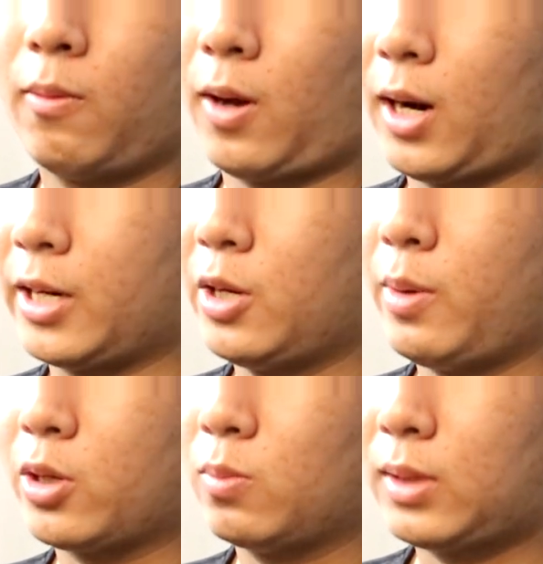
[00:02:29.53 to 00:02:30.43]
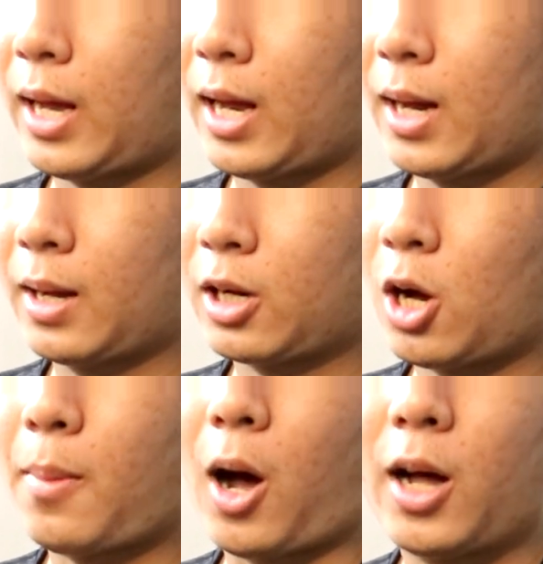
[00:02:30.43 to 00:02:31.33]
hoặc là nếu mà chúng ta
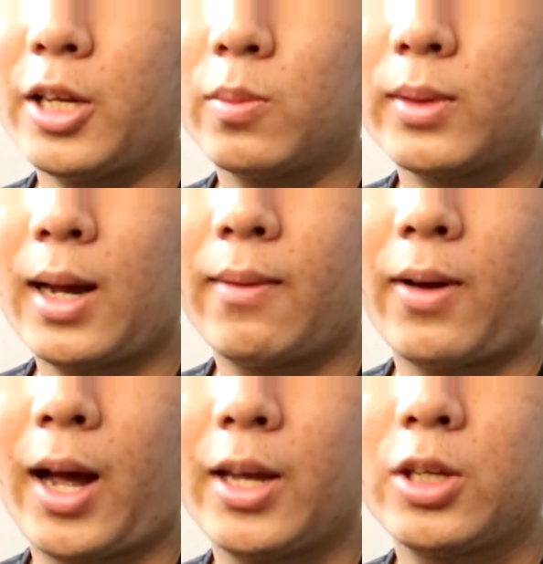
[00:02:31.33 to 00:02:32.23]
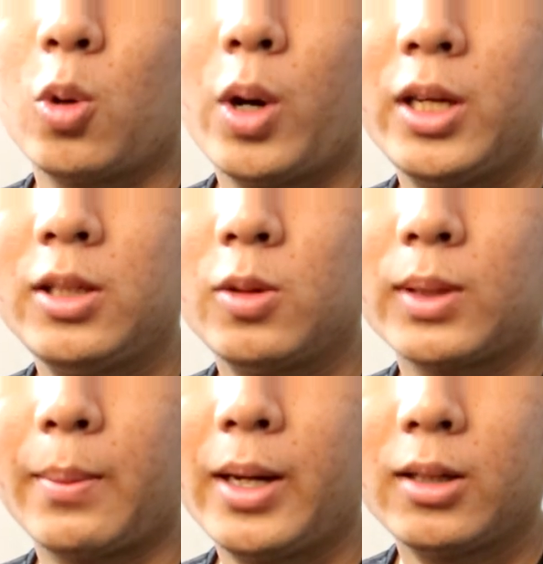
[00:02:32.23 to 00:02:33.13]
có bỏ thì chúng ta phải chú ý chúng
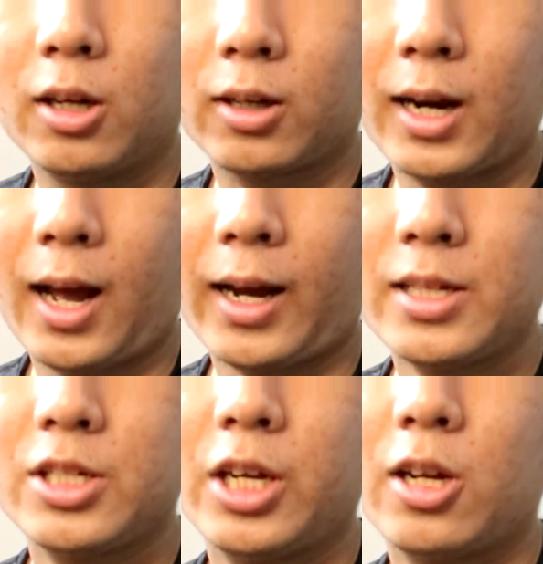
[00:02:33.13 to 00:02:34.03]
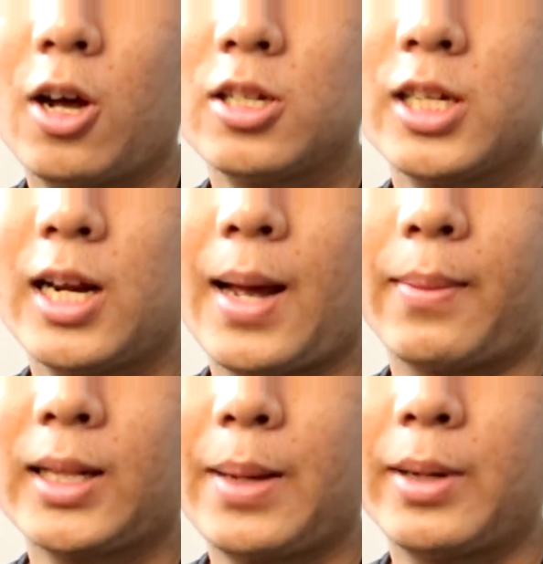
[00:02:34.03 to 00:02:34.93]
ta biết được là cái chiếc đó nó sẽ
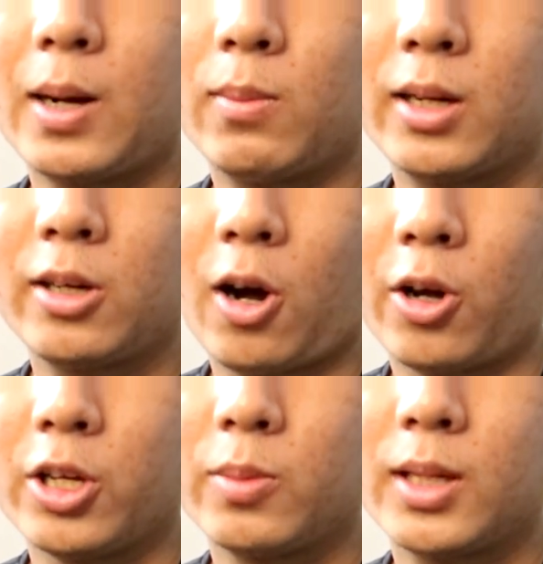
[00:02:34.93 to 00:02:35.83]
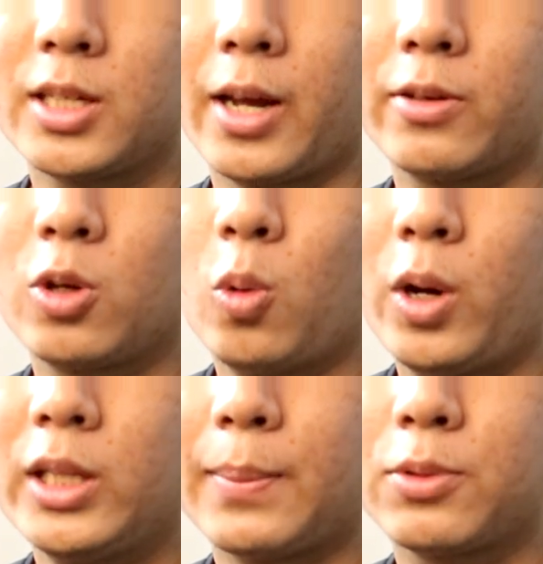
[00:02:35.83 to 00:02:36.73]
làm cái tay bị cong lên rồi thì chúng ta sẽ chú
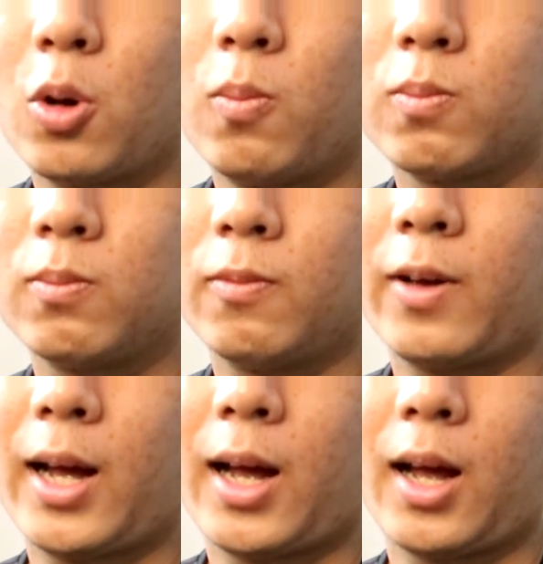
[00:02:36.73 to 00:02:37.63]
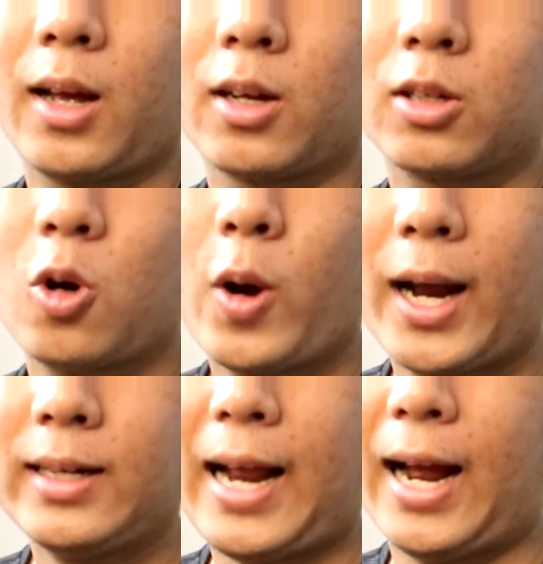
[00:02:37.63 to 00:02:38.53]
ý tập trung và cố
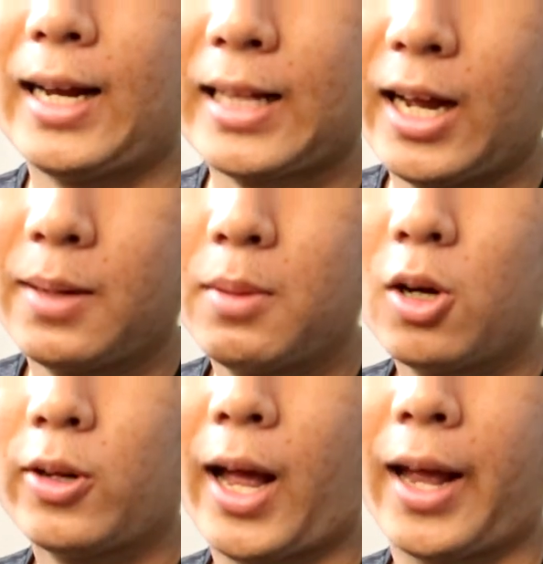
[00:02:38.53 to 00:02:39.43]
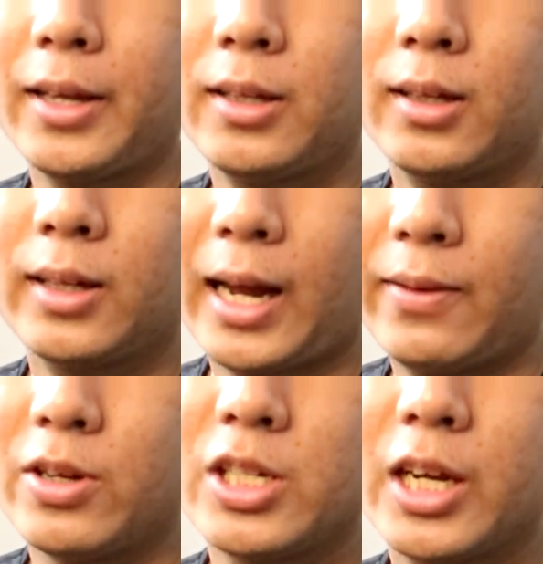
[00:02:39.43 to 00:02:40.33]
gắng thẳng cái tay hết mức có thể ngay
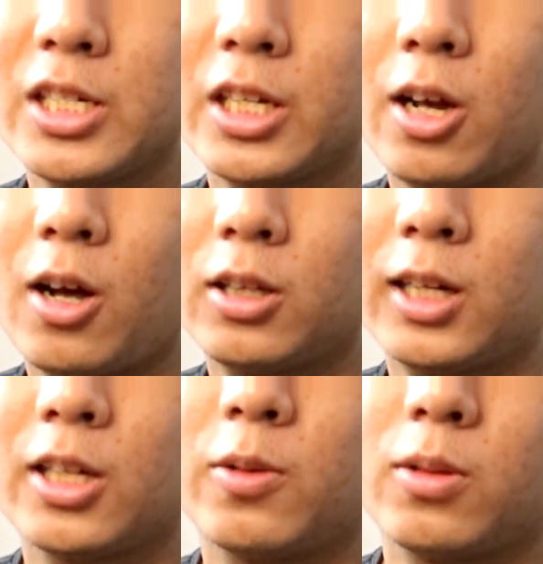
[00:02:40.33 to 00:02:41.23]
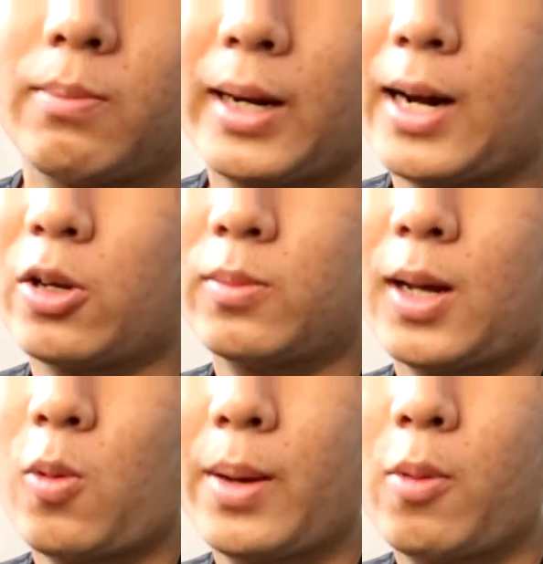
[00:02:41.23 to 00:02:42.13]
vị trí cái chiếc đó tức là ban đầu chúng
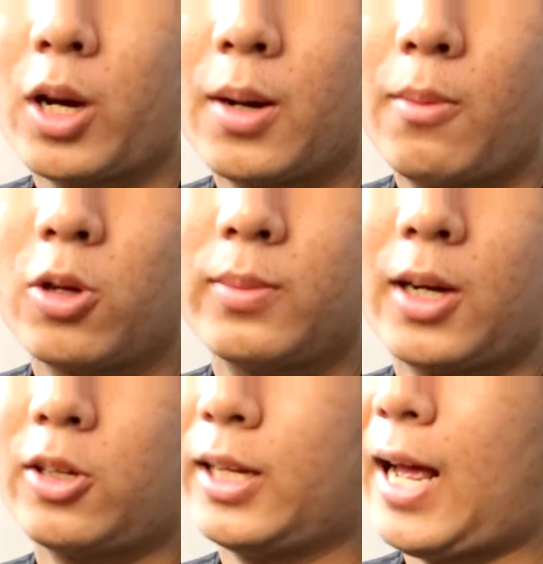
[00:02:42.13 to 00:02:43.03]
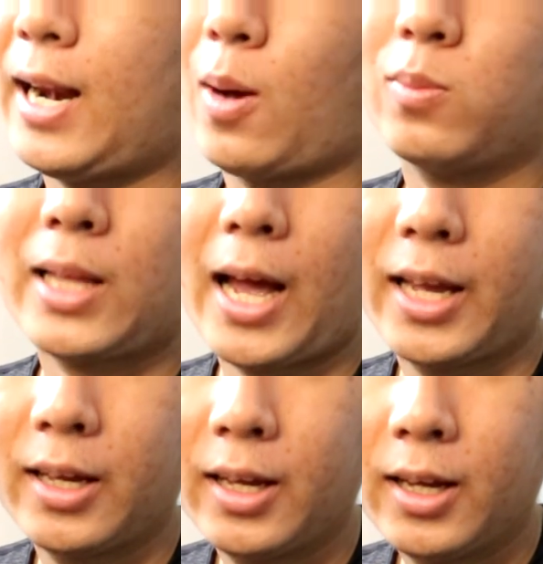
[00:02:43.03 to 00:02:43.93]
ta quay một cái combo chúng ta có thể thả lỏng
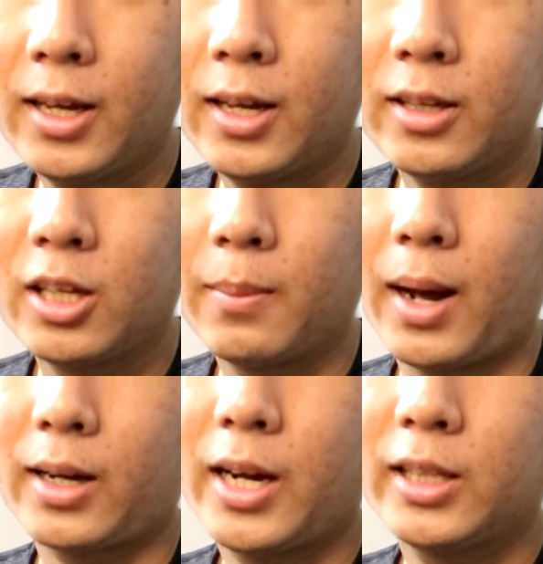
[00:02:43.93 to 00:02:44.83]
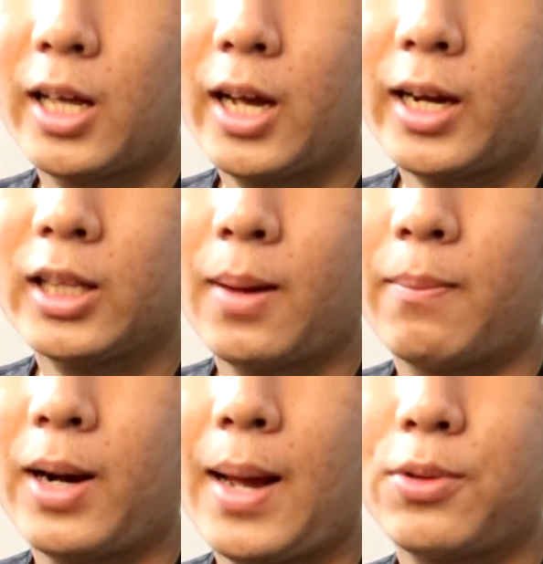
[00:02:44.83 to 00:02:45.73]
tay nhưng mà khi tới cái thumb
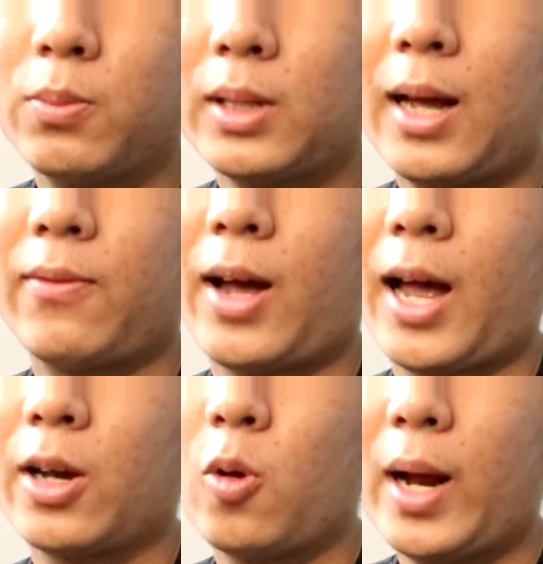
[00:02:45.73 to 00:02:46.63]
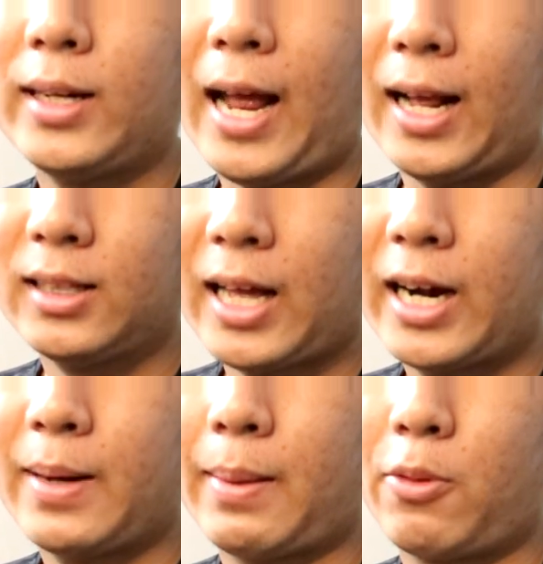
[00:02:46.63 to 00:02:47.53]
flap chúng ta phải cố gắng thẳng
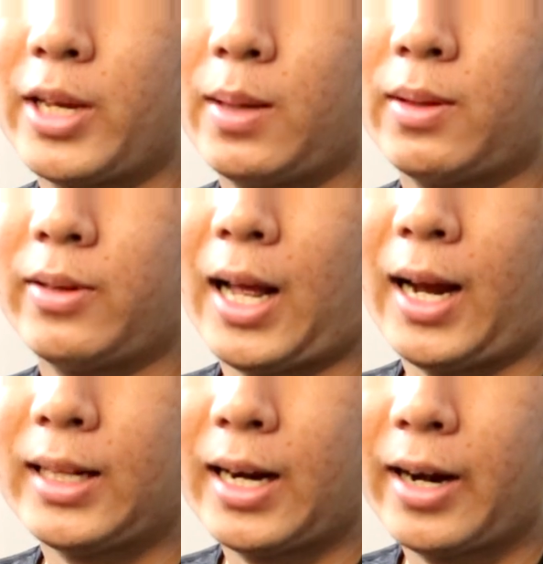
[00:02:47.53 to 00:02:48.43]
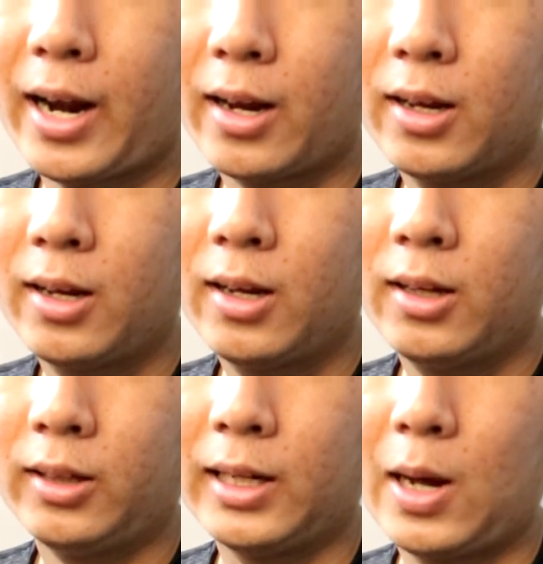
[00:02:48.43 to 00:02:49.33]
tay ra bằng một dáng, ta phải thẳng cái tay ra
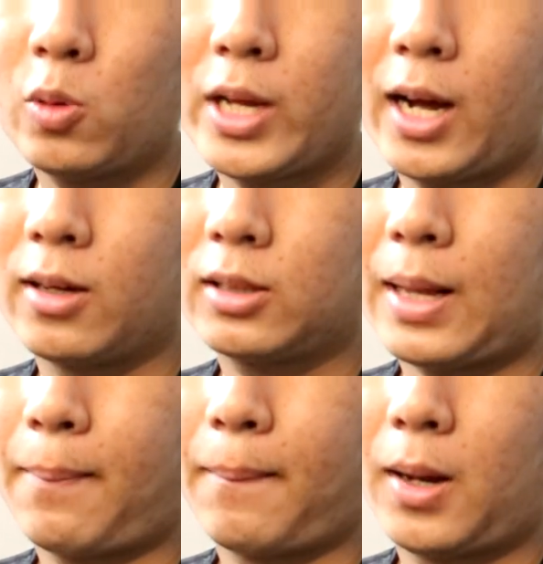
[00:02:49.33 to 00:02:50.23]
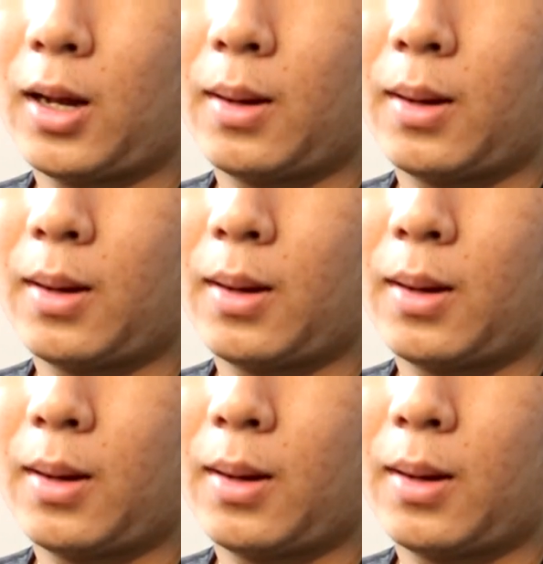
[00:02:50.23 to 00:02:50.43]
thì lâu dần tầm